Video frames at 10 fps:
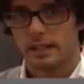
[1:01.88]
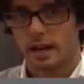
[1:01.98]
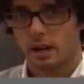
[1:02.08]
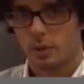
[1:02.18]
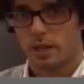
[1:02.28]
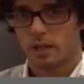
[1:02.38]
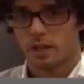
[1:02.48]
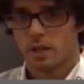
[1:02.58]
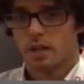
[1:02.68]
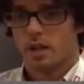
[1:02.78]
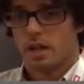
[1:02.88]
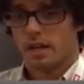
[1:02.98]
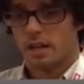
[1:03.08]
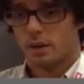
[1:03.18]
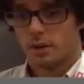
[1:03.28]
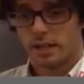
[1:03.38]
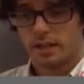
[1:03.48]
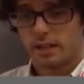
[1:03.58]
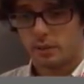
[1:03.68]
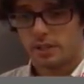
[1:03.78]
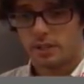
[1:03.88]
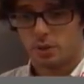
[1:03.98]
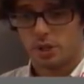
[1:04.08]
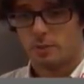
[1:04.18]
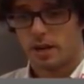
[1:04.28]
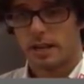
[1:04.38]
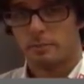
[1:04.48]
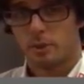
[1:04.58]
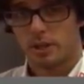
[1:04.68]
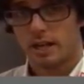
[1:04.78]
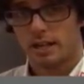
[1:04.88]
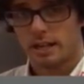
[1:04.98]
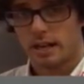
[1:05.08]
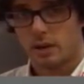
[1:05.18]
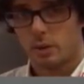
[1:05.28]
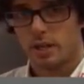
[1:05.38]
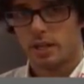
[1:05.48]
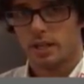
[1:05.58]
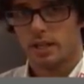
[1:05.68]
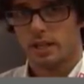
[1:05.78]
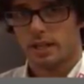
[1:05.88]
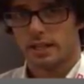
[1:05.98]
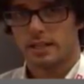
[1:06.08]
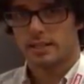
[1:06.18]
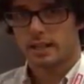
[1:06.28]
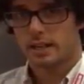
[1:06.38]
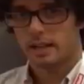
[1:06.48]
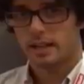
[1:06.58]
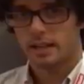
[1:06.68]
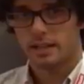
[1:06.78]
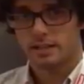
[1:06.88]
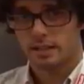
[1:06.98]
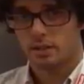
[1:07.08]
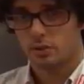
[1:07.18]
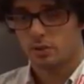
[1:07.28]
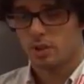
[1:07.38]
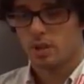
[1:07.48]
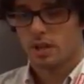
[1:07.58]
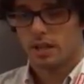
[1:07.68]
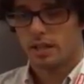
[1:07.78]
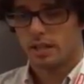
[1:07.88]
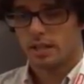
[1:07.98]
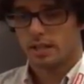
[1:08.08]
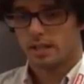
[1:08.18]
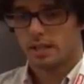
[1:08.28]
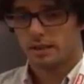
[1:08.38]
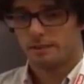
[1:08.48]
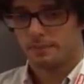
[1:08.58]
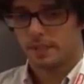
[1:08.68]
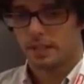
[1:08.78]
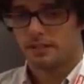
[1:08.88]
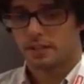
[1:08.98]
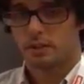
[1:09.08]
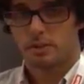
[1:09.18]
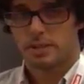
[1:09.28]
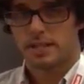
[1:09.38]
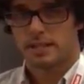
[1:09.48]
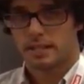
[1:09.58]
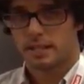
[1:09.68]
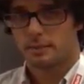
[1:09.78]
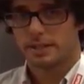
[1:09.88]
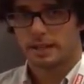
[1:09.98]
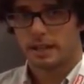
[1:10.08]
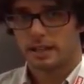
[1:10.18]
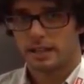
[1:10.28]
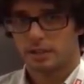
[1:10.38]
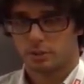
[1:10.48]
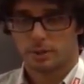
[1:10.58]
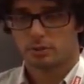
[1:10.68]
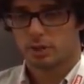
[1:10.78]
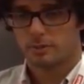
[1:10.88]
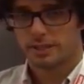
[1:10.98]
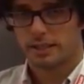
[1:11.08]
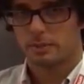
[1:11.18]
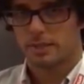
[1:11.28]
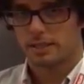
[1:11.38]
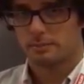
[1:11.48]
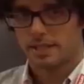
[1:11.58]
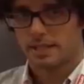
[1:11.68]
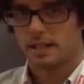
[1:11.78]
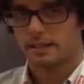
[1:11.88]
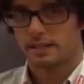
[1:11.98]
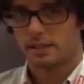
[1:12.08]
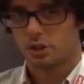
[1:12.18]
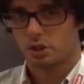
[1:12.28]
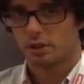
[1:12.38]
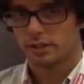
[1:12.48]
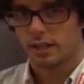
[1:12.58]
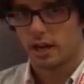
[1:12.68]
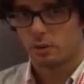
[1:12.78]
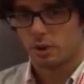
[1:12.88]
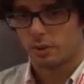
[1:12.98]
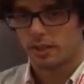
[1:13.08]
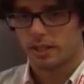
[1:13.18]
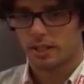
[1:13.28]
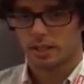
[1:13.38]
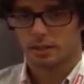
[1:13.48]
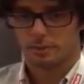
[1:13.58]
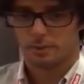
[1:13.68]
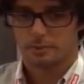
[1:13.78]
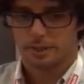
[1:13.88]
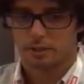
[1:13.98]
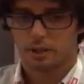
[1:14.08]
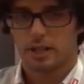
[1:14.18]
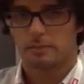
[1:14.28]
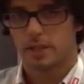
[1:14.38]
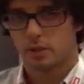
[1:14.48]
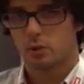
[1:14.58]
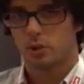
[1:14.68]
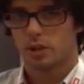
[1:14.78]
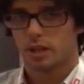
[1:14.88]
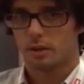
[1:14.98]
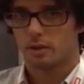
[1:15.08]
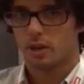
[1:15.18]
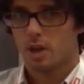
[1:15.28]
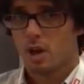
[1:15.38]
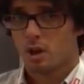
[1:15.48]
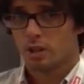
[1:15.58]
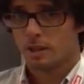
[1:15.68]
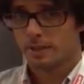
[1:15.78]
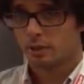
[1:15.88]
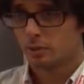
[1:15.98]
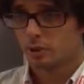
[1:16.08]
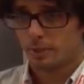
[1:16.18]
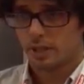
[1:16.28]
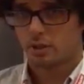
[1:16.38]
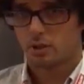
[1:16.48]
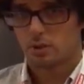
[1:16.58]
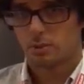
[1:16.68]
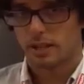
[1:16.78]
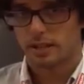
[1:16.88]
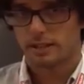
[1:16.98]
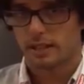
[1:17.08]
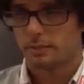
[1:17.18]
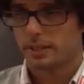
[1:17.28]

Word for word: delle acque, eh, che quindi riusciamo a campionare le acque e analizzarle in situ, eh, rilevando la presenza di metalli, soprattutto di metalli pesanti disciolti in acqua, quindi in particolare il mercurio che è un elemento molto pericoloso per la catena